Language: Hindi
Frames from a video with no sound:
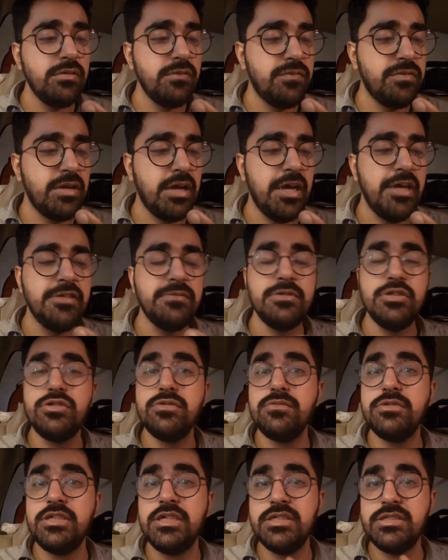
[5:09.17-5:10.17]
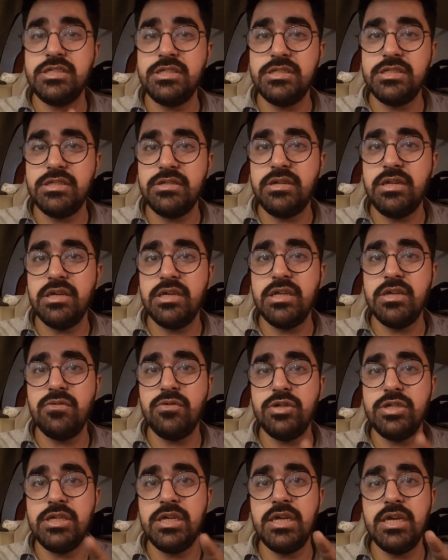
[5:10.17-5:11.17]
फ्राइज़ में जो मुझे अच्छी चीज़ लगी है वो
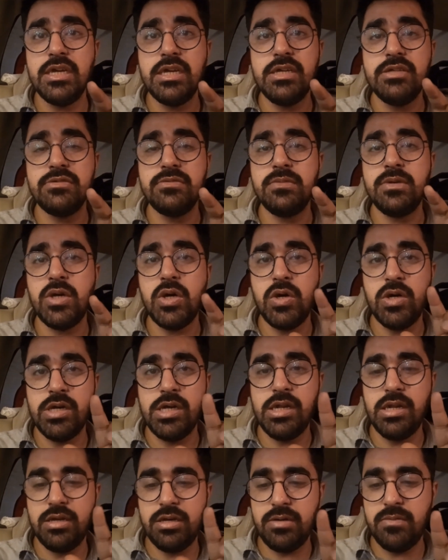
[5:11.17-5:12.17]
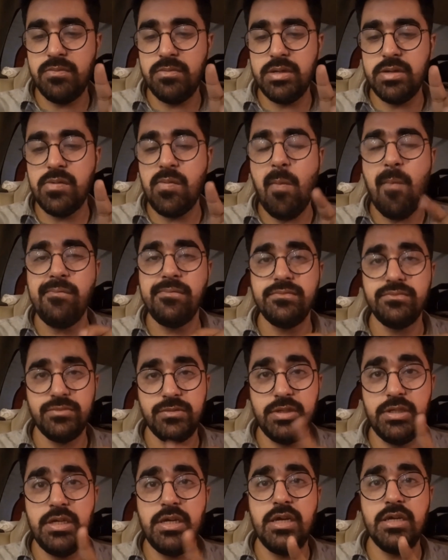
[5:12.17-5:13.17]
ये है कि इसमें ऑयल कम
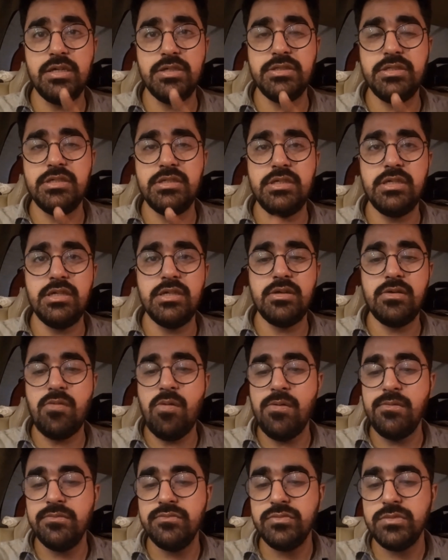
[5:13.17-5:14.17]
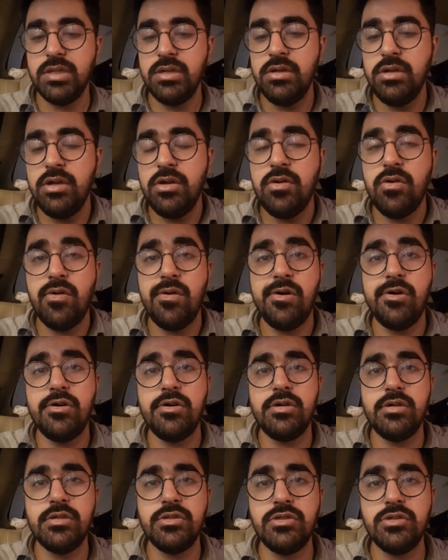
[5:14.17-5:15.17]
है ये एक अच्छी चीज़ है
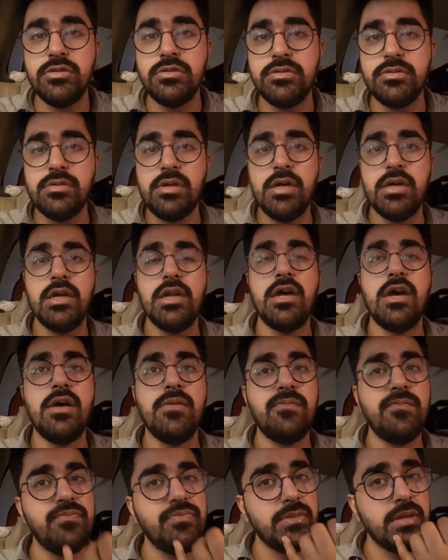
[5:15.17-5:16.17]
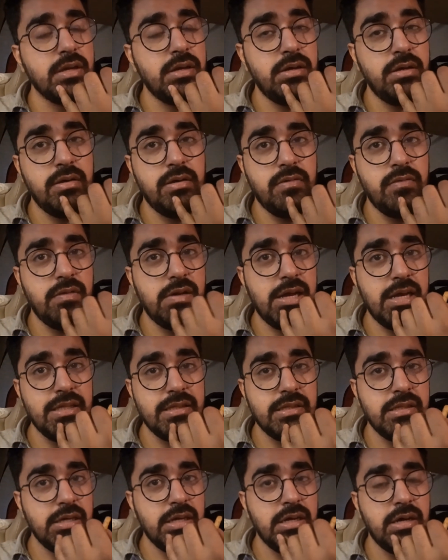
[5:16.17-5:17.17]
और जो अगर आप
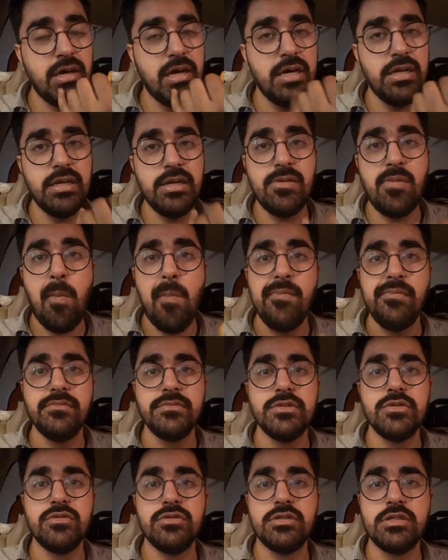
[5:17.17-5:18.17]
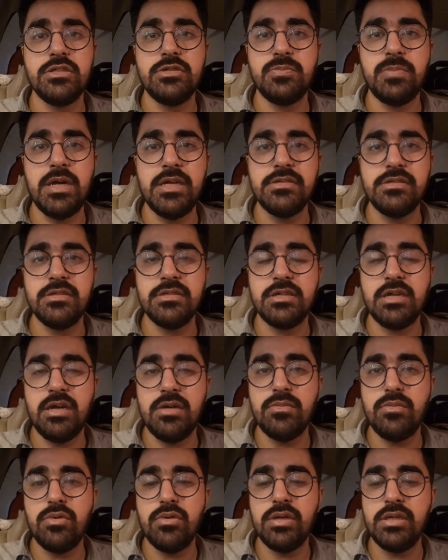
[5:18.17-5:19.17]
वलायती खा रहे हैं तो उसकी स्पाइसेस
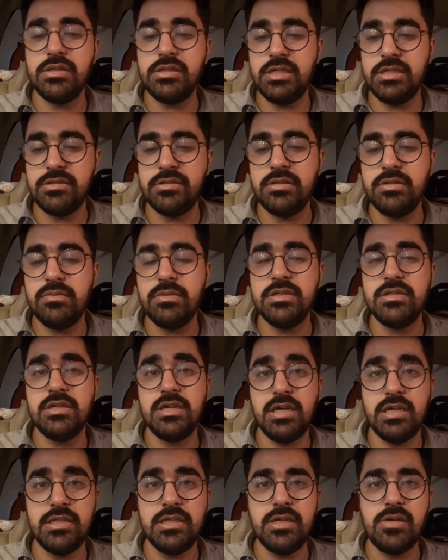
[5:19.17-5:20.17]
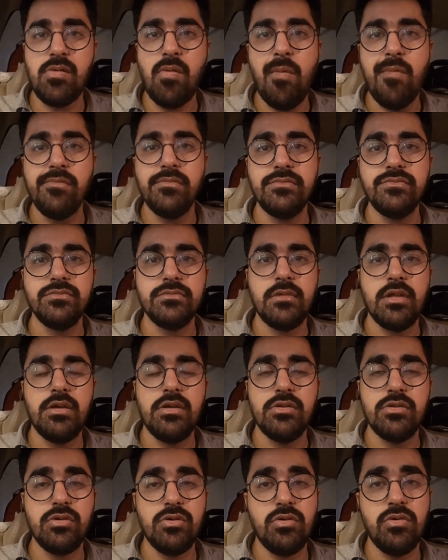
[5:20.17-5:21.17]
कम होंगी देसी में ज़्यादा हैं
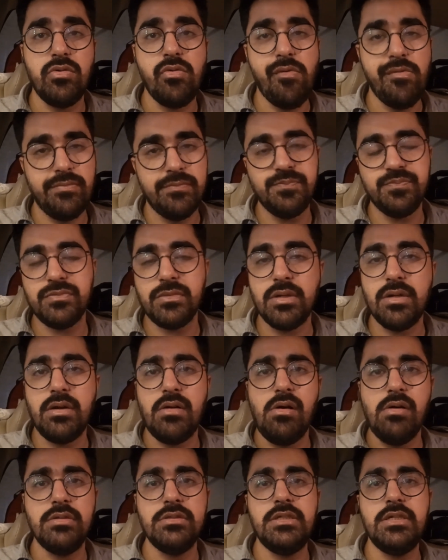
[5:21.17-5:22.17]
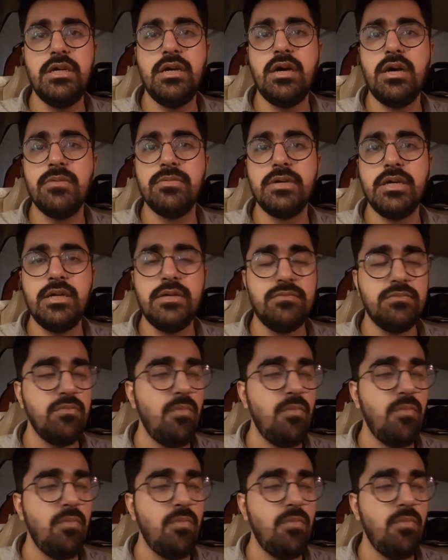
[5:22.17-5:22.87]
तो ये आपके